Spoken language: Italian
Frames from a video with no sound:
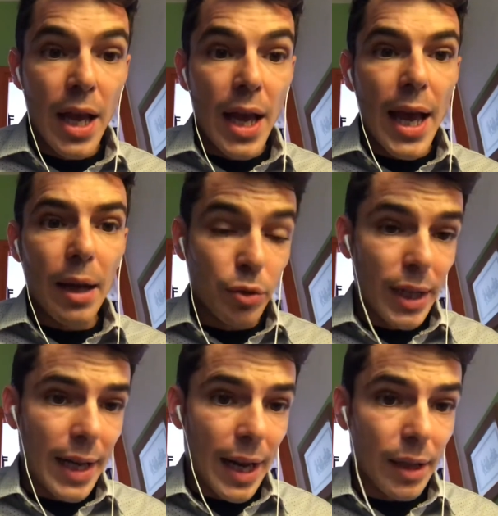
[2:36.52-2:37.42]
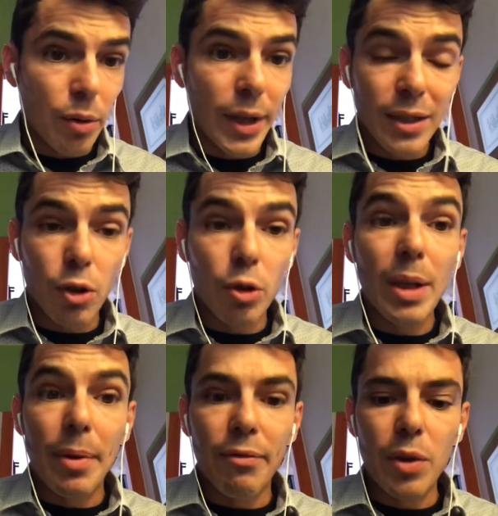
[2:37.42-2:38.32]
È un segreto che nasconde
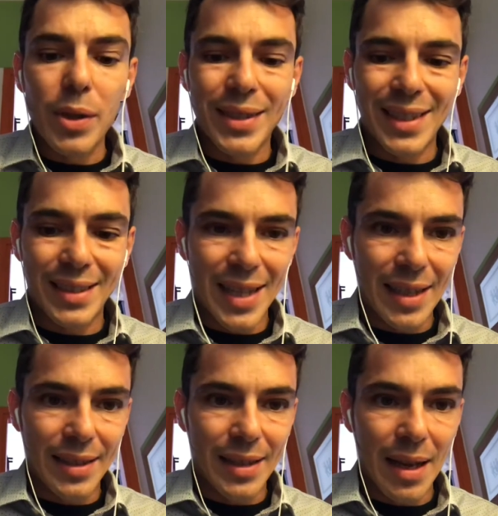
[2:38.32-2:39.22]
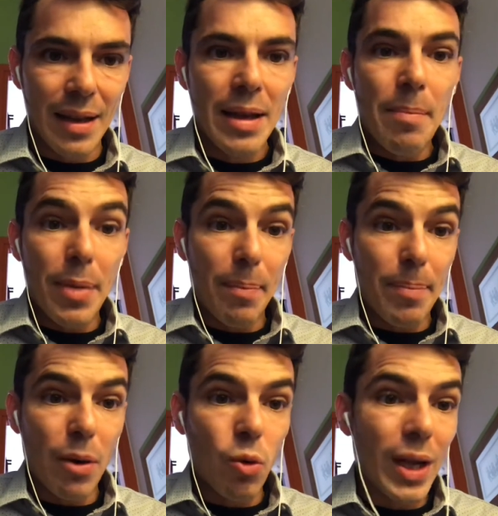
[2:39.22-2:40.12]
perfino a se stessa, per
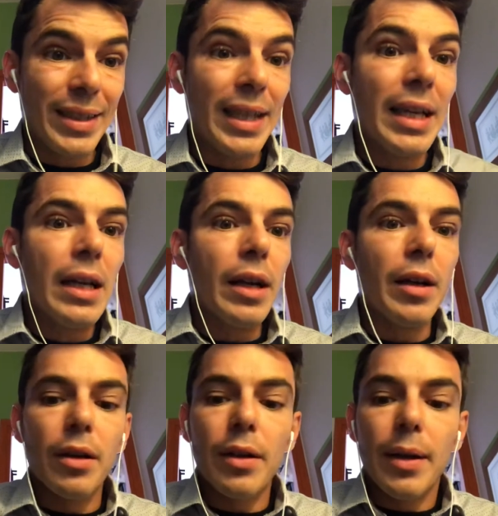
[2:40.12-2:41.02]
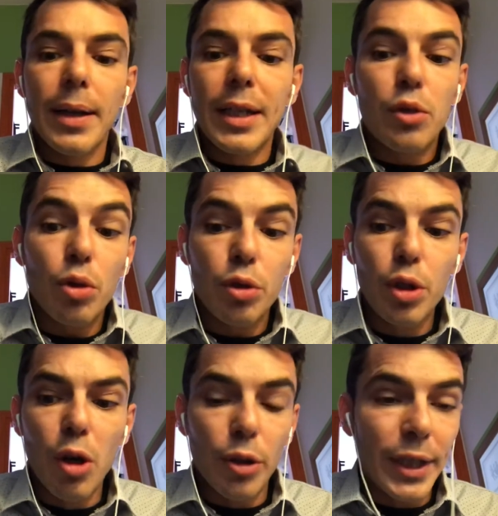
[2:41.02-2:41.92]
paura di eh,
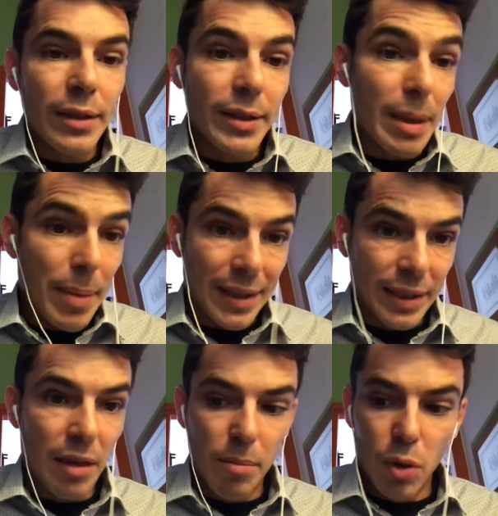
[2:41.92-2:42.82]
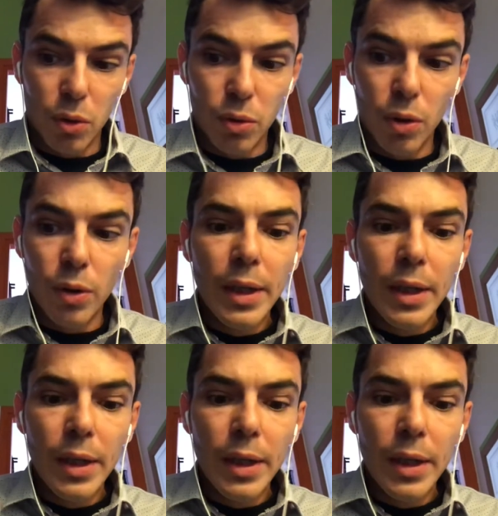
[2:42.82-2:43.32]
ritorsioni da parte del mondo.